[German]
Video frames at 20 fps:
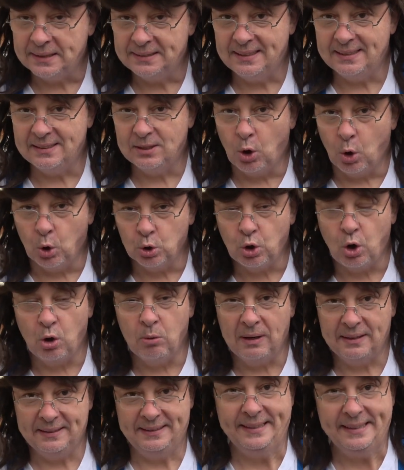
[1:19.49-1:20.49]
Das hat
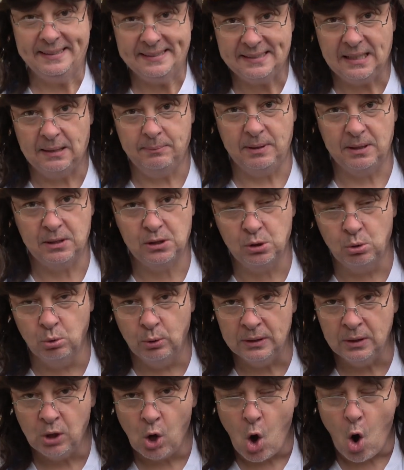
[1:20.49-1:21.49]
aber nichts damit zu
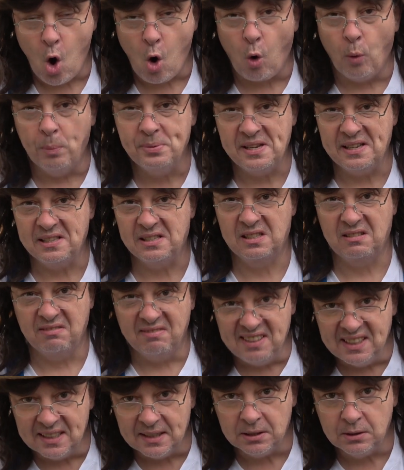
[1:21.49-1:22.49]
tun, ob es jetzt
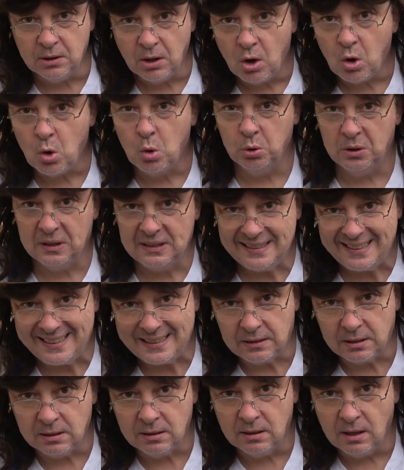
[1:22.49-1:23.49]
wirkt oder
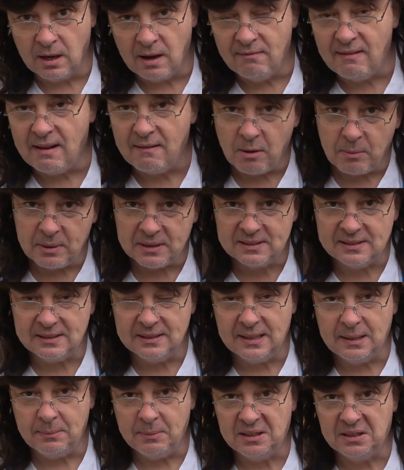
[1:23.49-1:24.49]
nicht. Weil wenn man
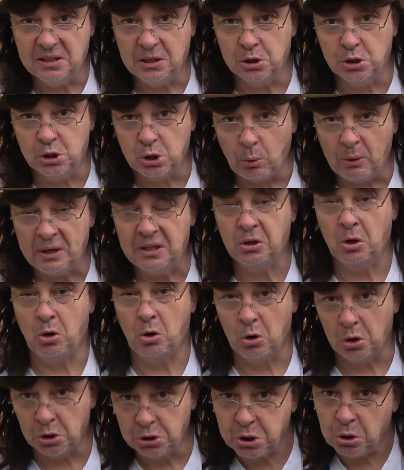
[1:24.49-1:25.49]
sich nämlich die Zahlen
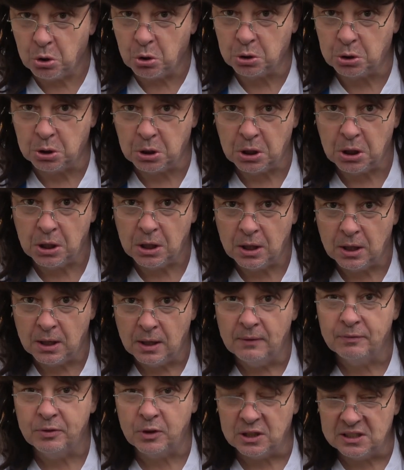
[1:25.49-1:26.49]
anschaut,
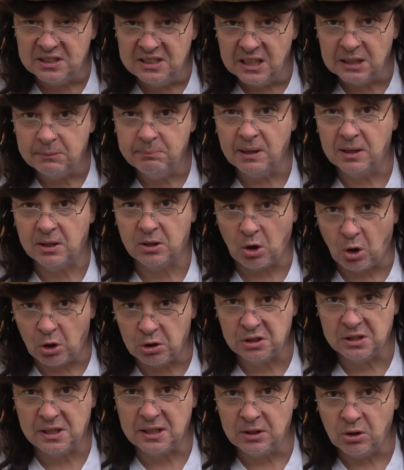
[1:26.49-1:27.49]
dann sieht man
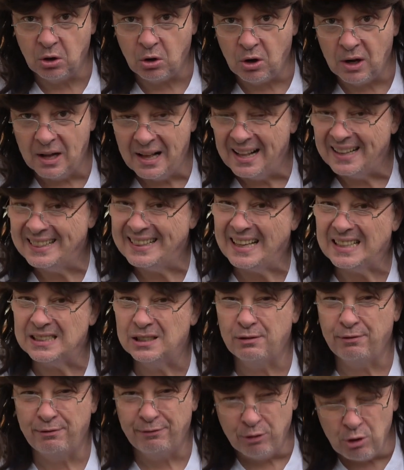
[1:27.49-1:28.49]
ganz genau,
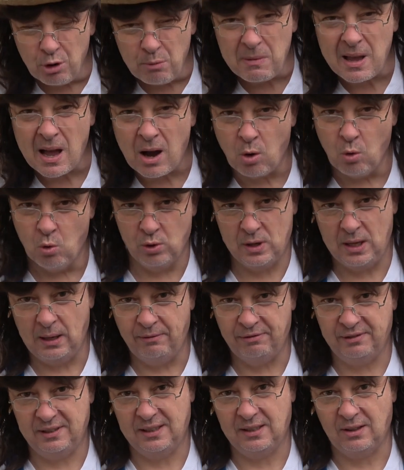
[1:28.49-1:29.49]
dass viel mehr
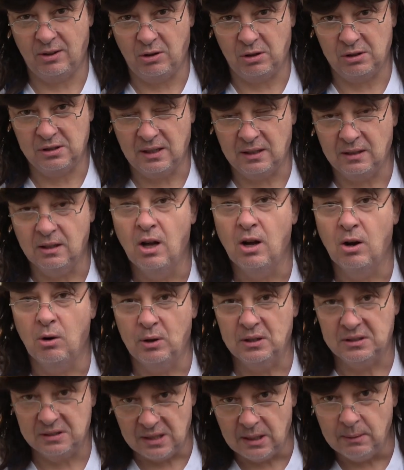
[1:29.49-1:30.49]
Ungeimpfte krank sind
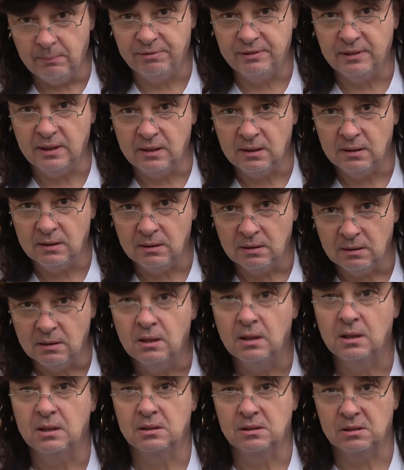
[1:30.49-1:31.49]
als Geimpfte.
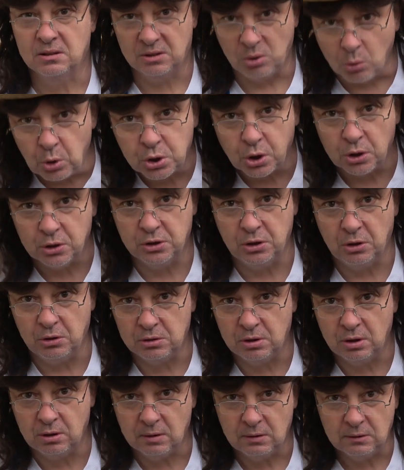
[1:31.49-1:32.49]
So schaut's
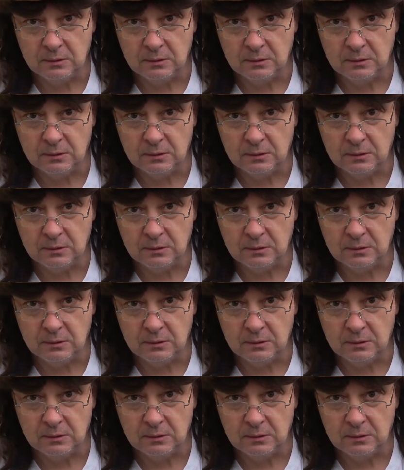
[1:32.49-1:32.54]
aus.